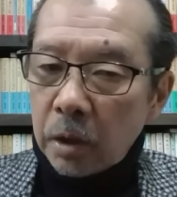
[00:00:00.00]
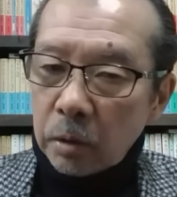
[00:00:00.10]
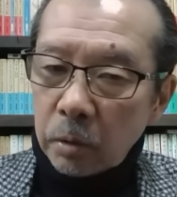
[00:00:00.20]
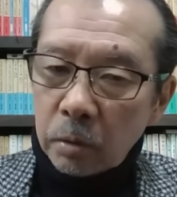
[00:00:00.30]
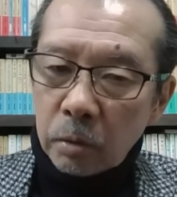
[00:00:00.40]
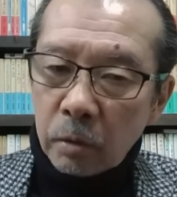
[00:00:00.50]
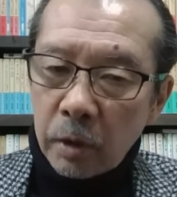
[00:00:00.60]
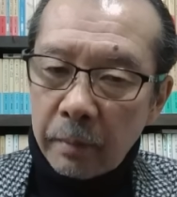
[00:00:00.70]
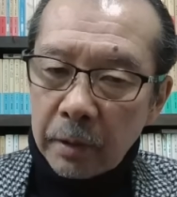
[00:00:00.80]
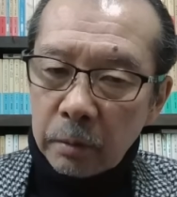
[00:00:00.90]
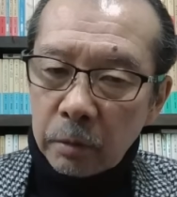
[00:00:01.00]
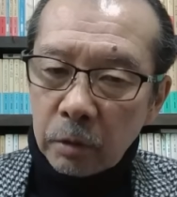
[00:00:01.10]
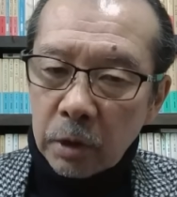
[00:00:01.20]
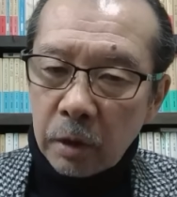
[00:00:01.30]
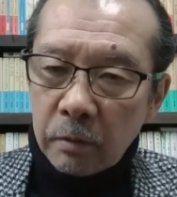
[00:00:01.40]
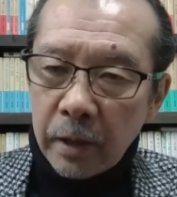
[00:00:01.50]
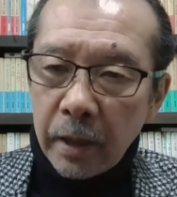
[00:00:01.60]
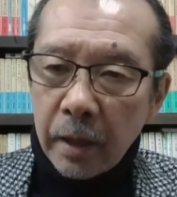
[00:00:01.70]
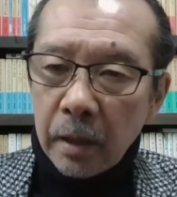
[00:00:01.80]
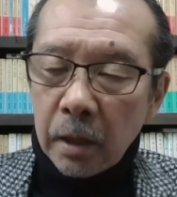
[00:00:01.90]
ということで、松本さんは
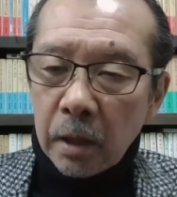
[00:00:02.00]
ね、